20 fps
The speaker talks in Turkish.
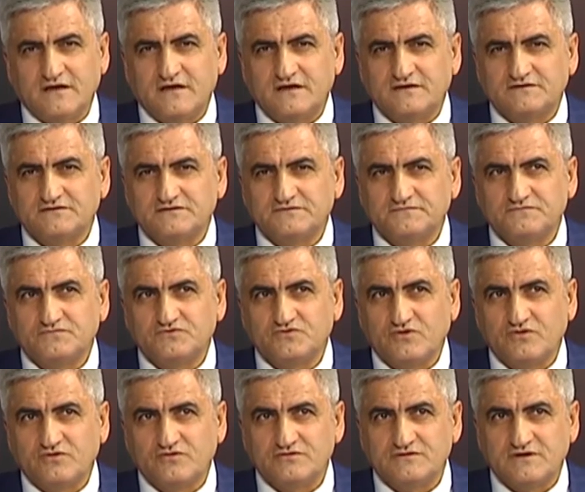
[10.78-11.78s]
karşı
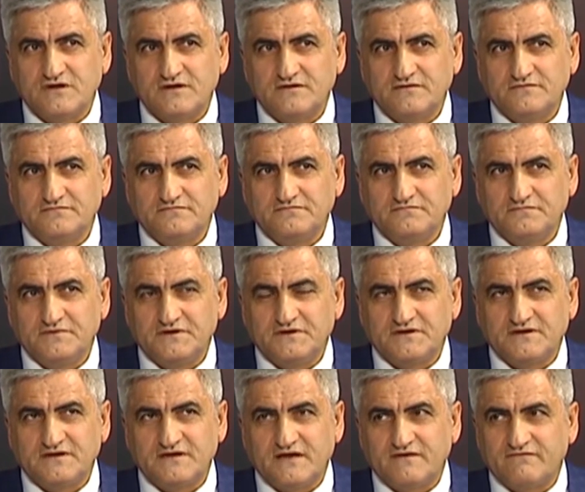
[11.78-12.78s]
çok güzel
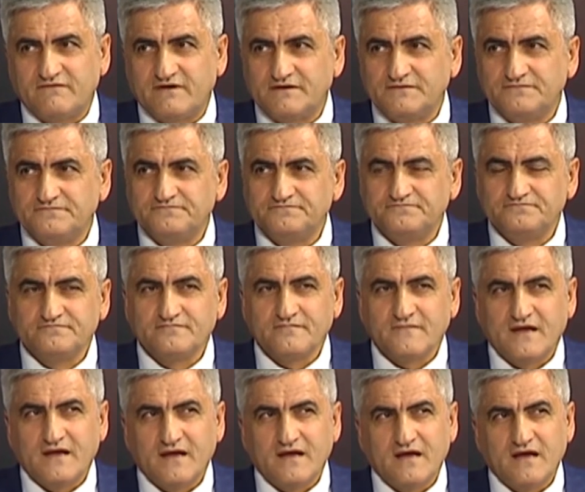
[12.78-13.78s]
bitkiler var.
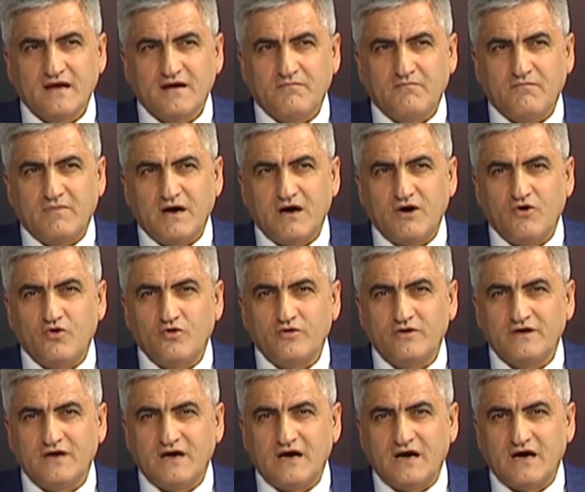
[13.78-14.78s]

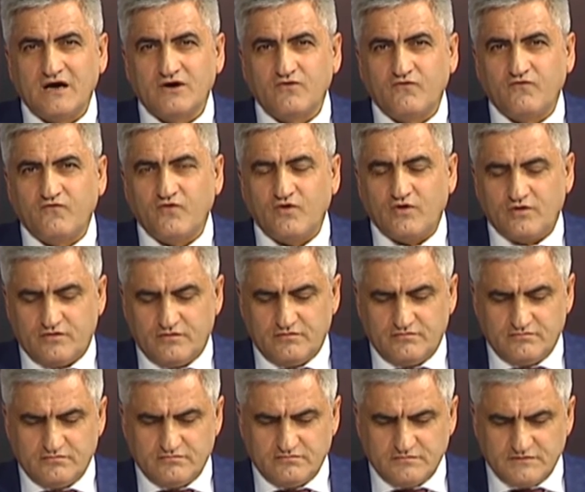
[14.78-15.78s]
Mahonya
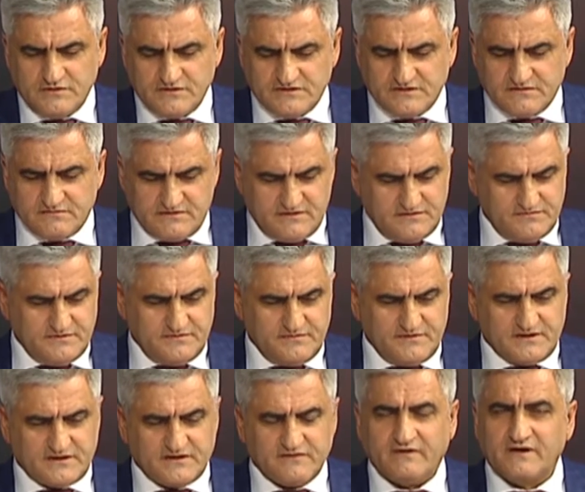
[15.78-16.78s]
aquifolium isimli bir
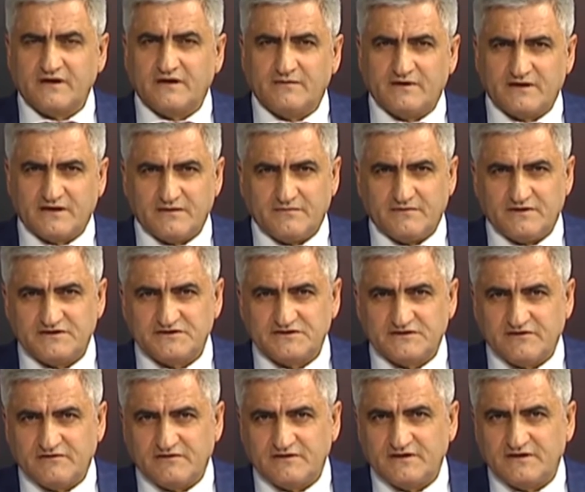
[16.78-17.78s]
bitki var. Amerika
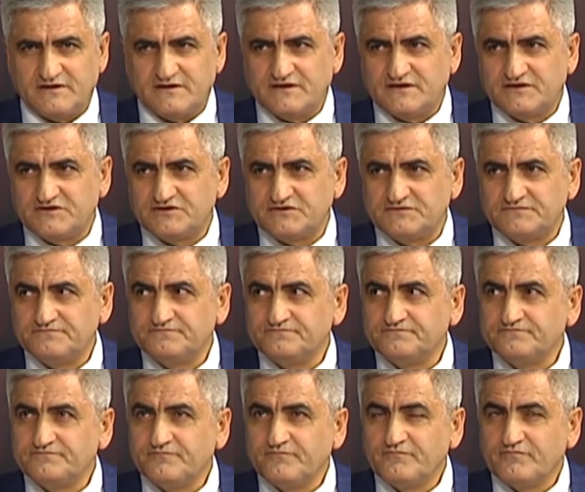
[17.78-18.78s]
Birleşik Devletleri'nde yetişir.
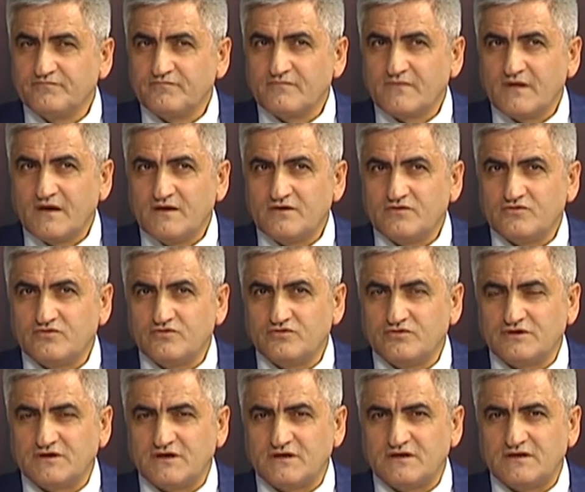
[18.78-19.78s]

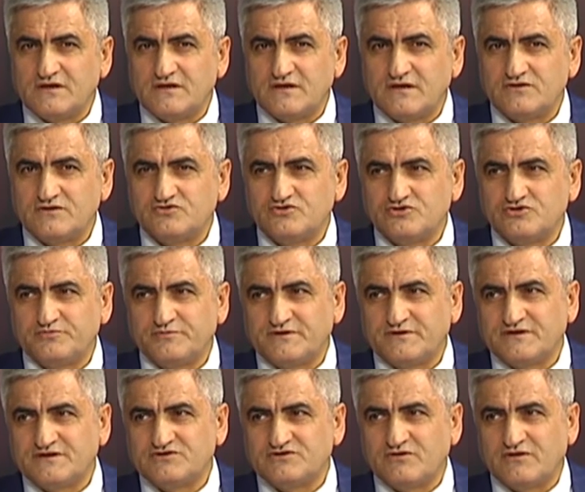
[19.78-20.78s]
Türkiye'de de süs
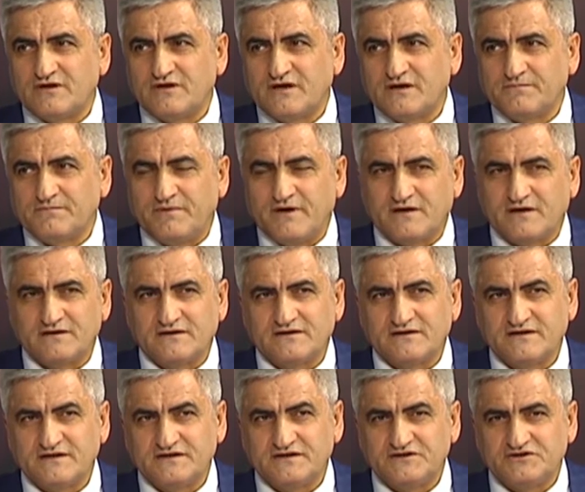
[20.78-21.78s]
bitkisi olarak
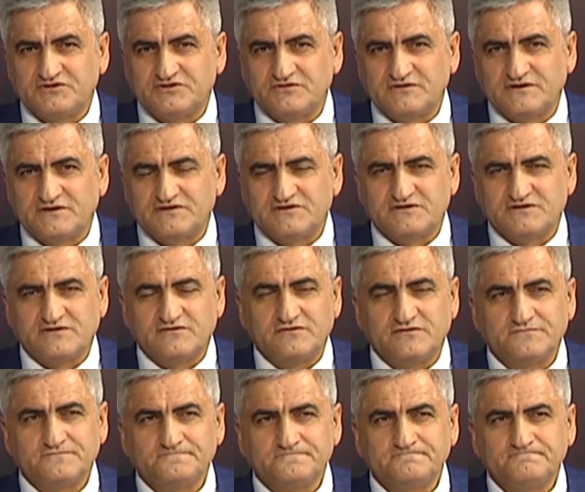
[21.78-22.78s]
parklarda yetişiyor, yetiştiriliyor.